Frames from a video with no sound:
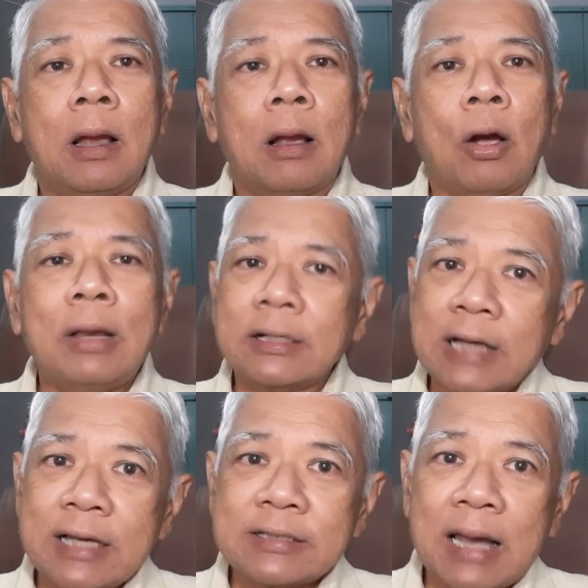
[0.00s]
ก็ยัง
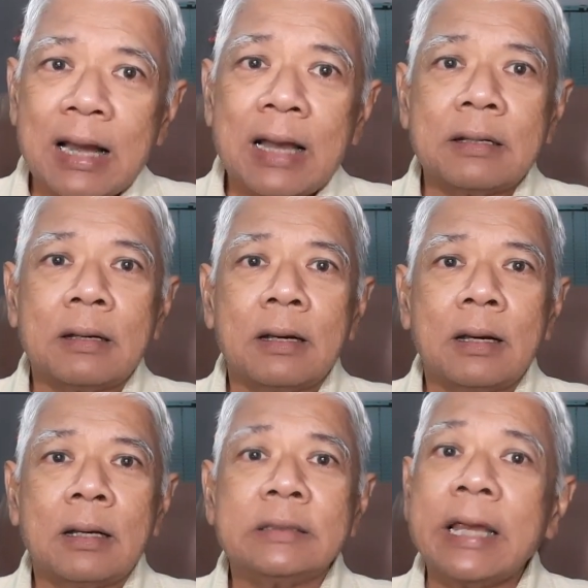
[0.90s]
ใช้สาธารณรัฐ
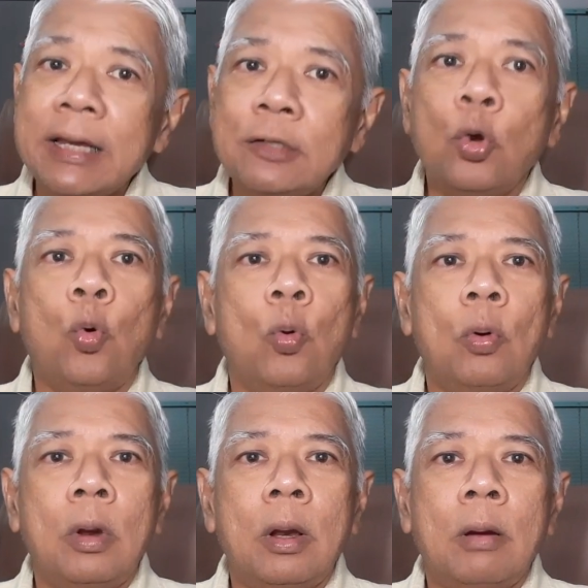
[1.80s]
จีนอยู่
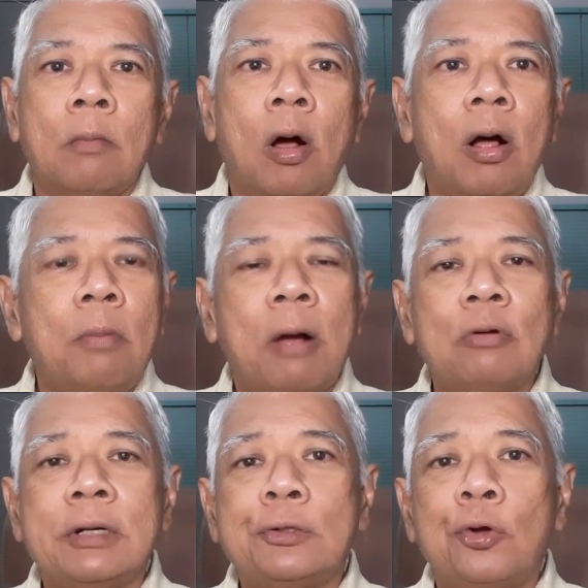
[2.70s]
เพราะเหมา
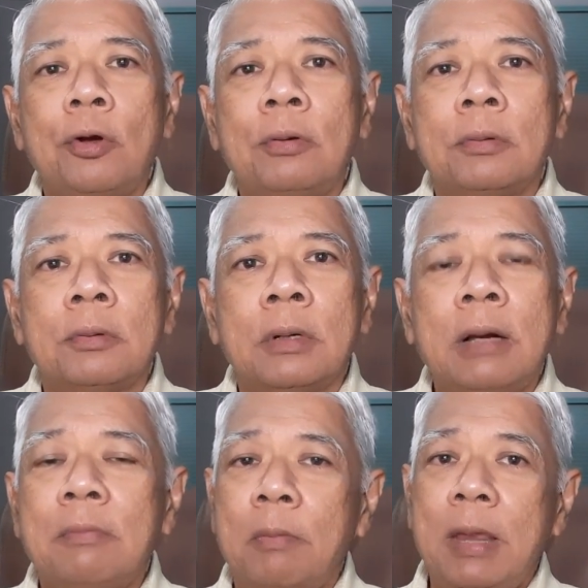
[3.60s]
เจ๋อตุง
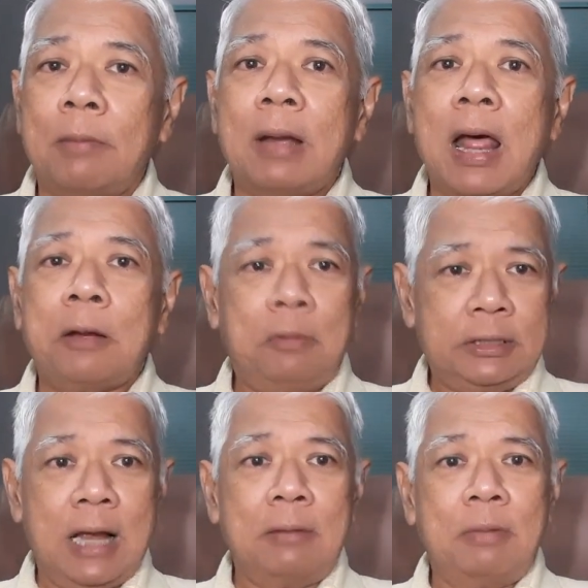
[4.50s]
ขึ้นมามีอำนาจทั้งหมด
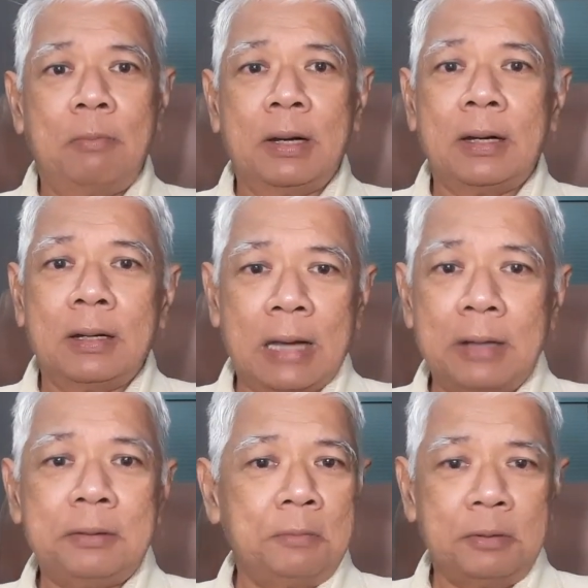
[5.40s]
ชั้นเป็นชั้น
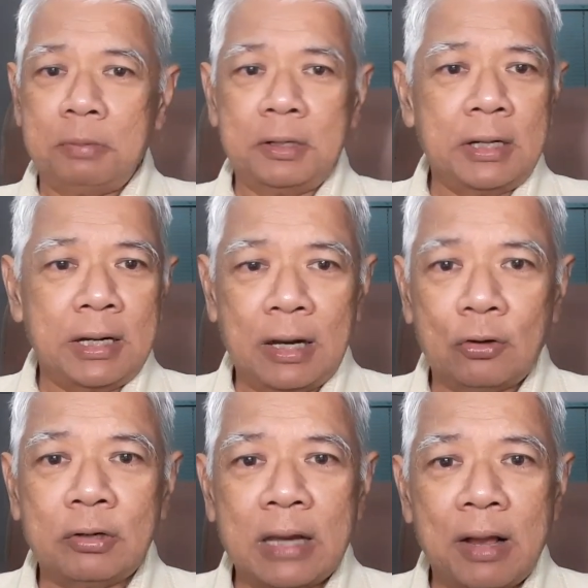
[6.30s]
ยึดพื้นที่ได้ต
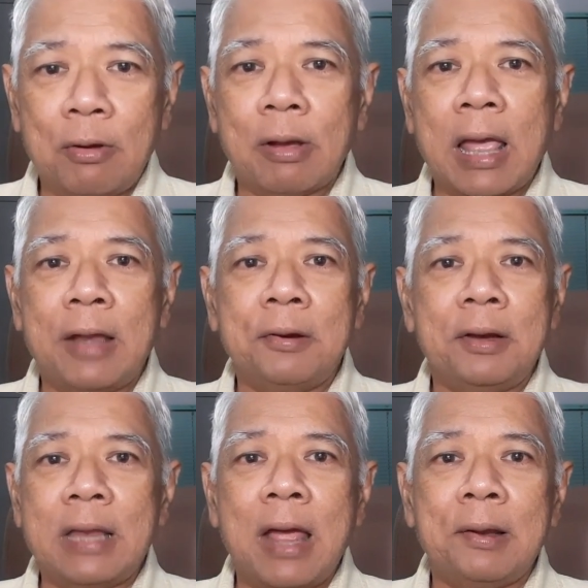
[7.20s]
รงแกกับแกเย
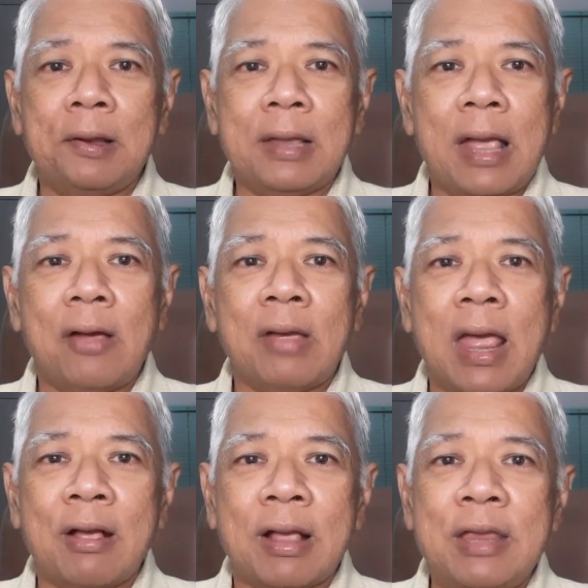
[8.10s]
อะแยะเลยแกก็
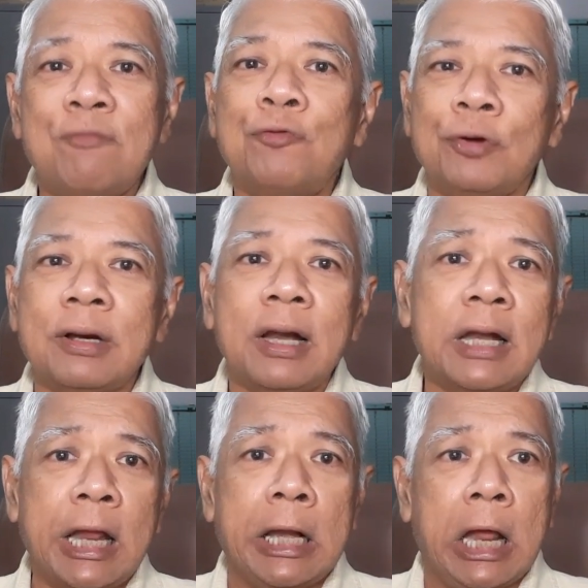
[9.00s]
แค่ขี้ฝุ่นเท่านั้
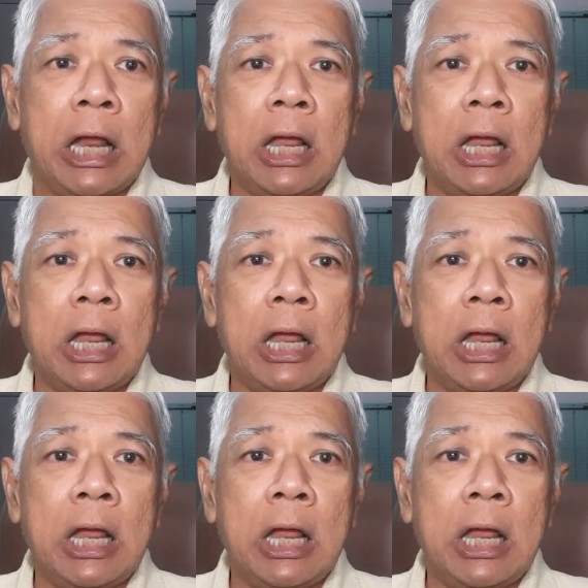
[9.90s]
นเองเนี่ย